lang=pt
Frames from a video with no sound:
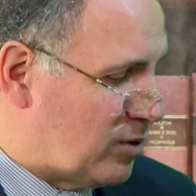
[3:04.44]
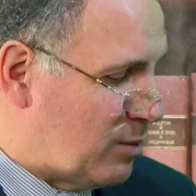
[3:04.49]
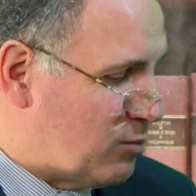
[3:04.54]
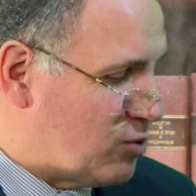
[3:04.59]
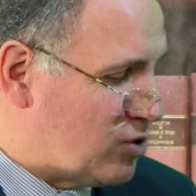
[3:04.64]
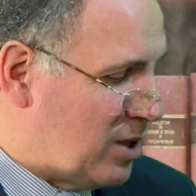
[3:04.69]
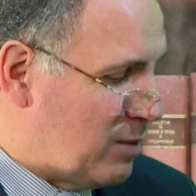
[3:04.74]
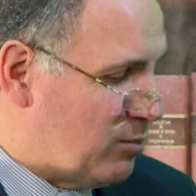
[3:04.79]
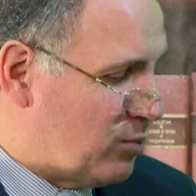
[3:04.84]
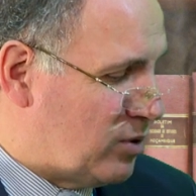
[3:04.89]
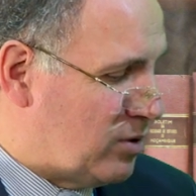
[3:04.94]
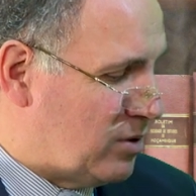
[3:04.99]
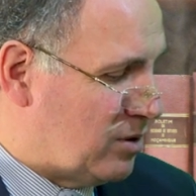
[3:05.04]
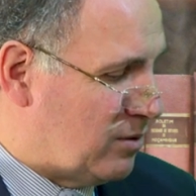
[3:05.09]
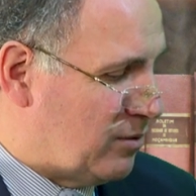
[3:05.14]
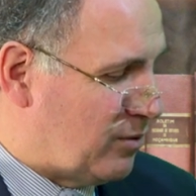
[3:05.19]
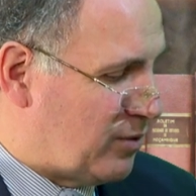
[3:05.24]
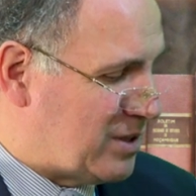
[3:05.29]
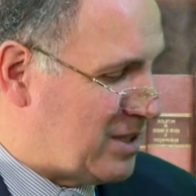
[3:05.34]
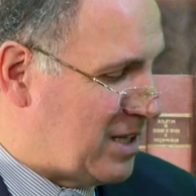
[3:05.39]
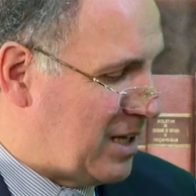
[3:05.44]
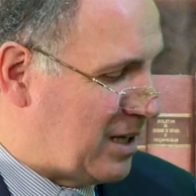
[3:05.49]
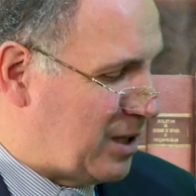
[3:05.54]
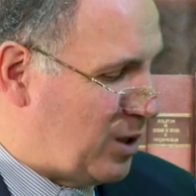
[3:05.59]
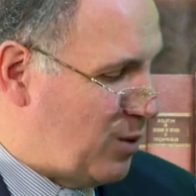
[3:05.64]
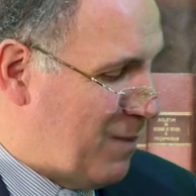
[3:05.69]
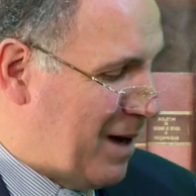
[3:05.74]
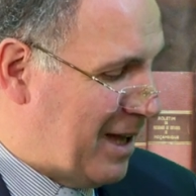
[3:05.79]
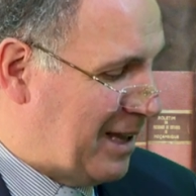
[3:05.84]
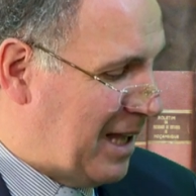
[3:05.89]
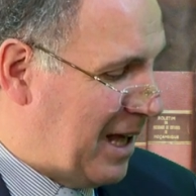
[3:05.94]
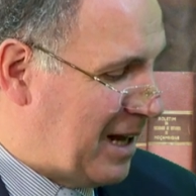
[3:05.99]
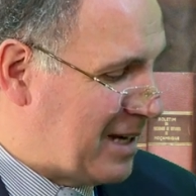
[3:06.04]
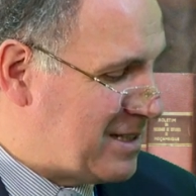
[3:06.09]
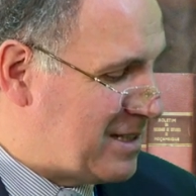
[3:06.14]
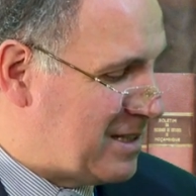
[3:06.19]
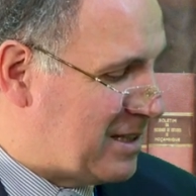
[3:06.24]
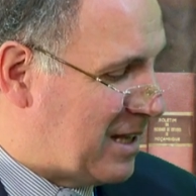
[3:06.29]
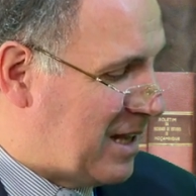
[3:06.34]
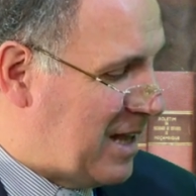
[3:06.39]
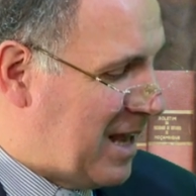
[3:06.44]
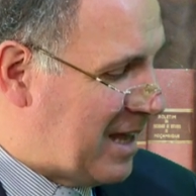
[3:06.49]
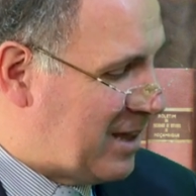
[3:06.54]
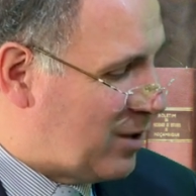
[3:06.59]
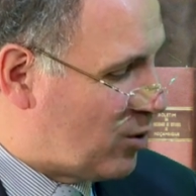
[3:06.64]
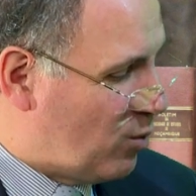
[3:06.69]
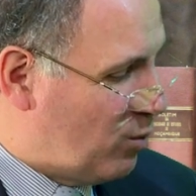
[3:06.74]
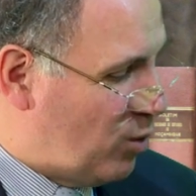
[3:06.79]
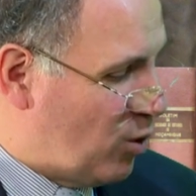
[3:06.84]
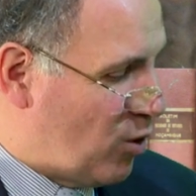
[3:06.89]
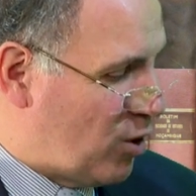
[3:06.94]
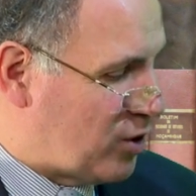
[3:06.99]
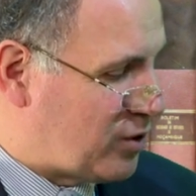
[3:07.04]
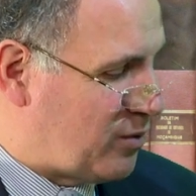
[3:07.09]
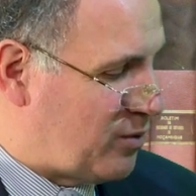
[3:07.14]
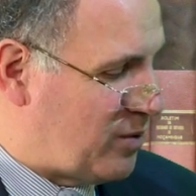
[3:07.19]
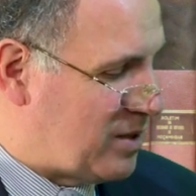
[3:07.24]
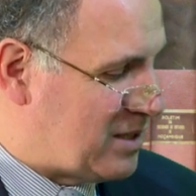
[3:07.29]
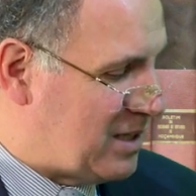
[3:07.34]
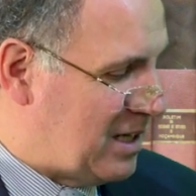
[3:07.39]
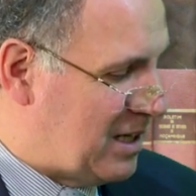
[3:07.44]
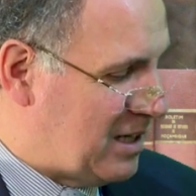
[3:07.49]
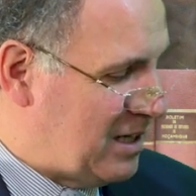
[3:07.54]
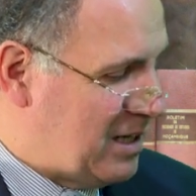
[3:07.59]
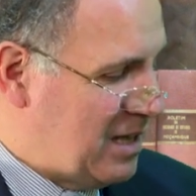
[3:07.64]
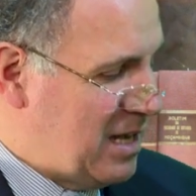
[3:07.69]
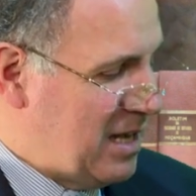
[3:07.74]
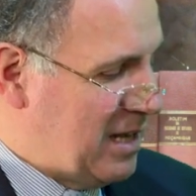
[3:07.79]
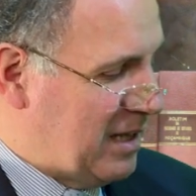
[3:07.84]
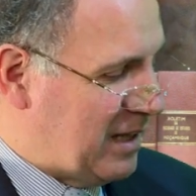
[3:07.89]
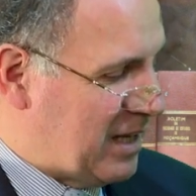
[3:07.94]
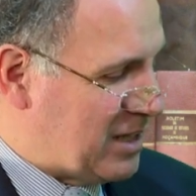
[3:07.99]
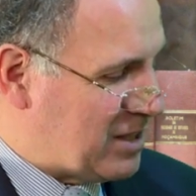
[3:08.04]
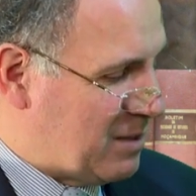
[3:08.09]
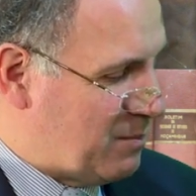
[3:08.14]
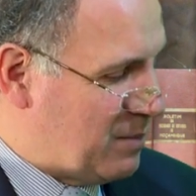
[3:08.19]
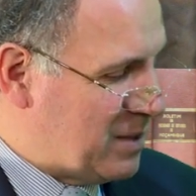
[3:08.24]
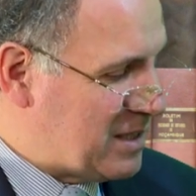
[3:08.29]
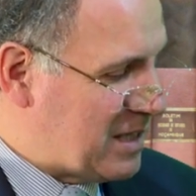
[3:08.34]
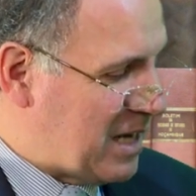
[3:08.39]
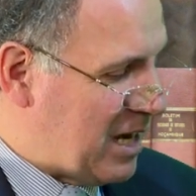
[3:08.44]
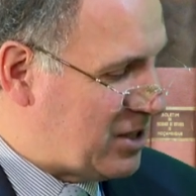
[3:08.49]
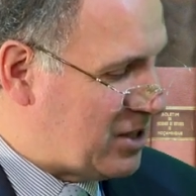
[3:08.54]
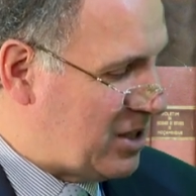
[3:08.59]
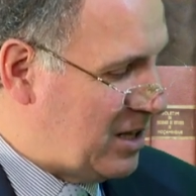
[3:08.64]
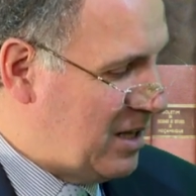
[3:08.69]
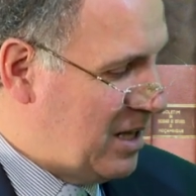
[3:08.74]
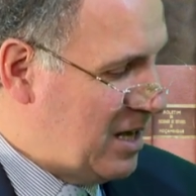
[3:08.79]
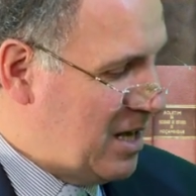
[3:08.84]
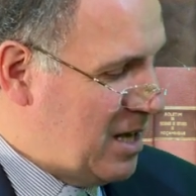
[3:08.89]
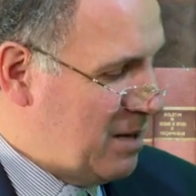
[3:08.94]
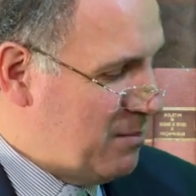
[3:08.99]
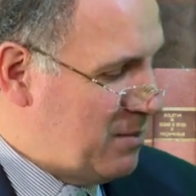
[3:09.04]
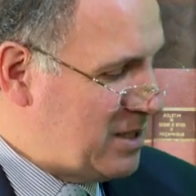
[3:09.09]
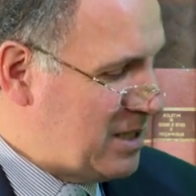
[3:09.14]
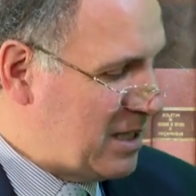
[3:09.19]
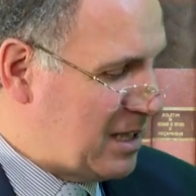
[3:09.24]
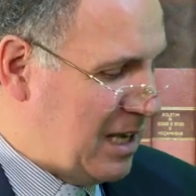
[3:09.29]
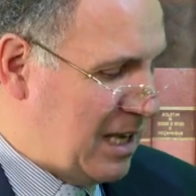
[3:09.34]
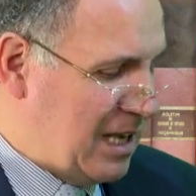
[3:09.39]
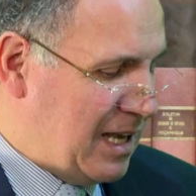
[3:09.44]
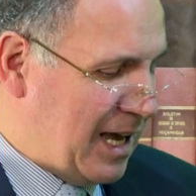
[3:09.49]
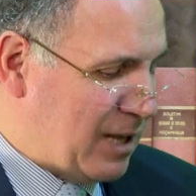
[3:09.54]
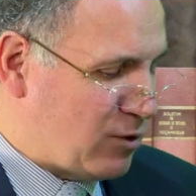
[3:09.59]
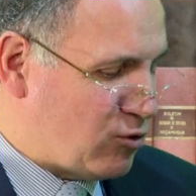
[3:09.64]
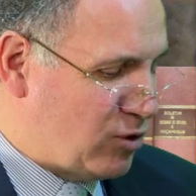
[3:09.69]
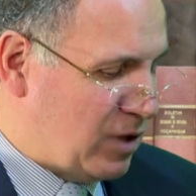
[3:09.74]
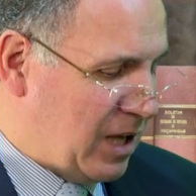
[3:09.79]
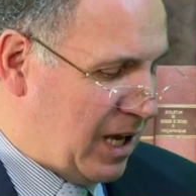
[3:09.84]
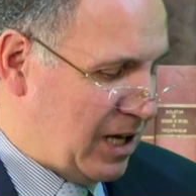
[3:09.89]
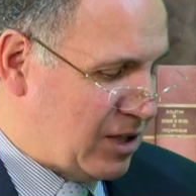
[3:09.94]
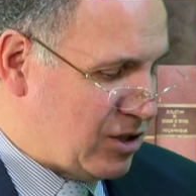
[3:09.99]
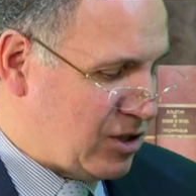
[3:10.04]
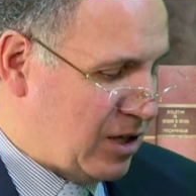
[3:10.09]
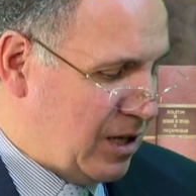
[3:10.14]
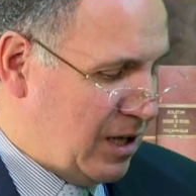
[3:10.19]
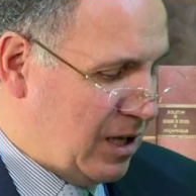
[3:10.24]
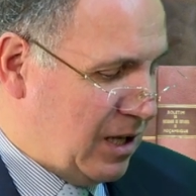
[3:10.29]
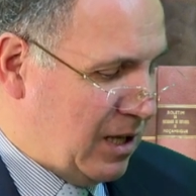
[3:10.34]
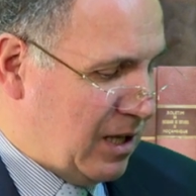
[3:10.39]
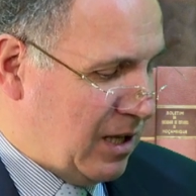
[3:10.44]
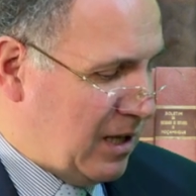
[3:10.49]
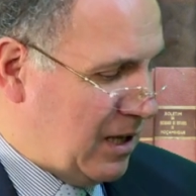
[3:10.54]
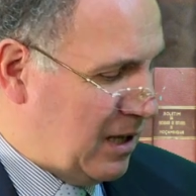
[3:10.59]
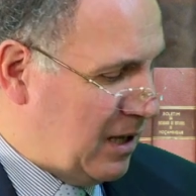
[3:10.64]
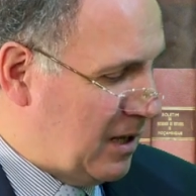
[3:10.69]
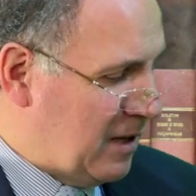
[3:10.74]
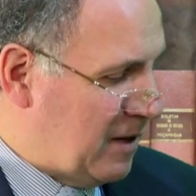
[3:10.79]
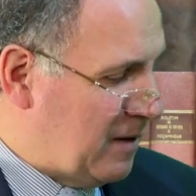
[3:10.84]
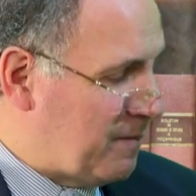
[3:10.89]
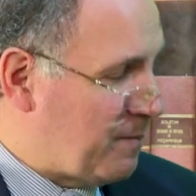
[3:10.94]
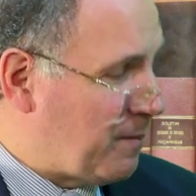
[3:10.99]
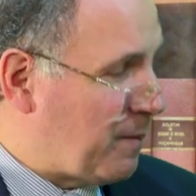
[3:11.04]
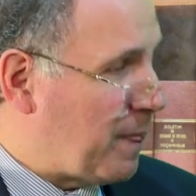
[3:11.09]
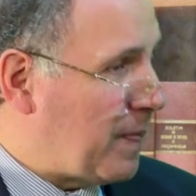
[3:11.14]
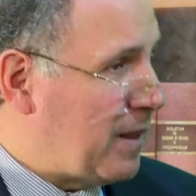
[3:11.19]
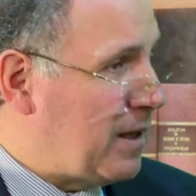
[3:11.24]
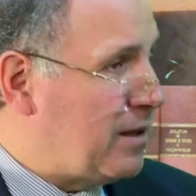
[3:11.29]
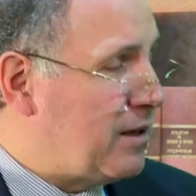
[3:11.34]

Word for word: temos tempo de fazer aqui uma análise detalhada, como eu gosto de fazer, desta passagem, mas aqui em Atos 10 um, ehm,